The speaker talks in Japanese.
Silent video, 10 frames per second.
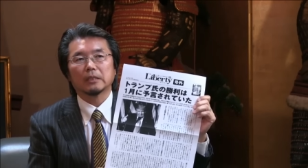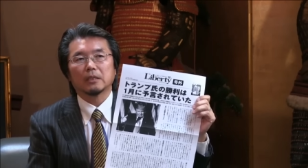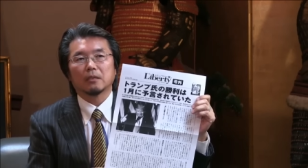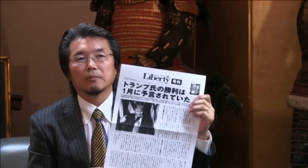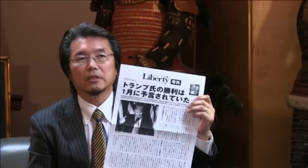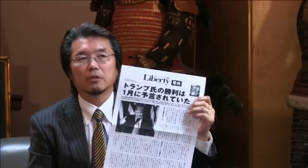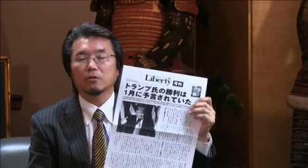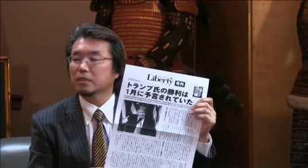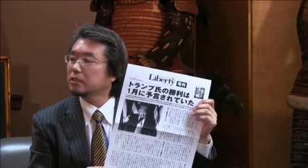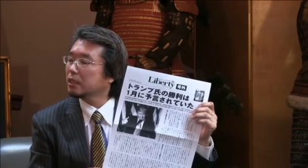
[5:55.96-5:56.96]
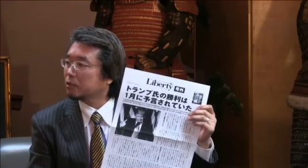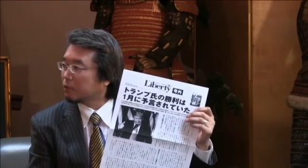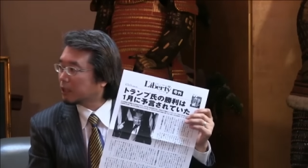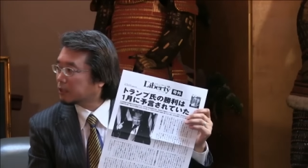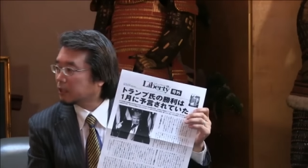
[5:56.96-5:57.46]
まあ、先ほど先生とお
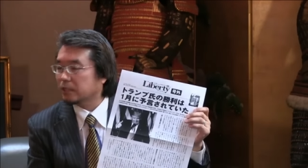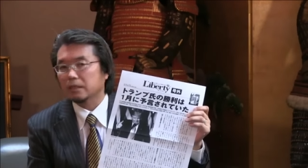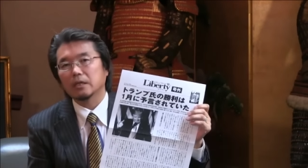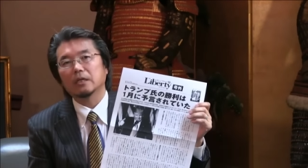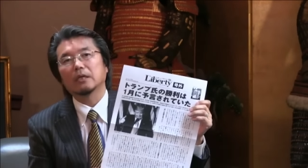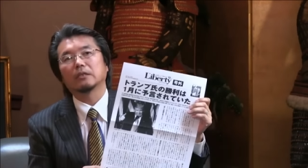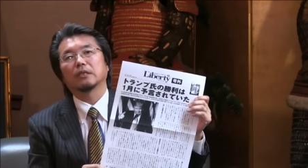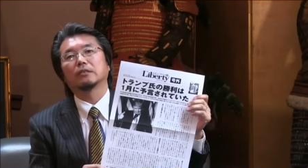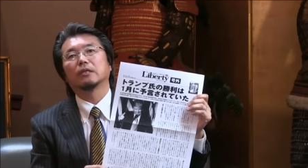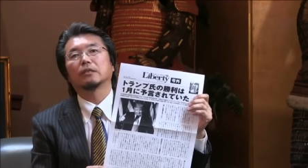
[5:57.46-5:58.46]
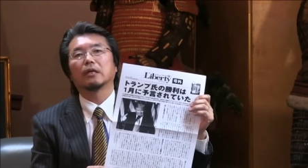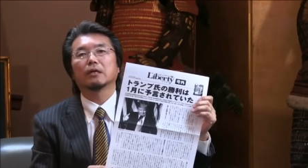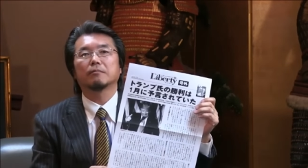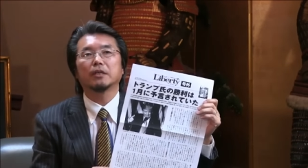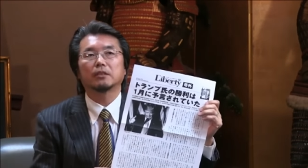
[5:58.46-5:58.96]
話しされてさせていただ
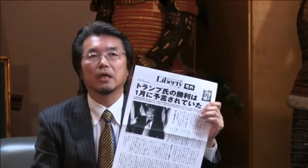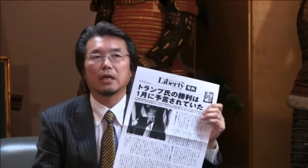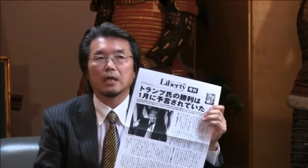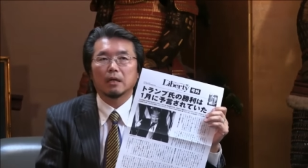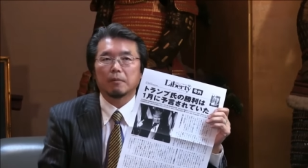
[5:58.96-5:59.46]
きまして、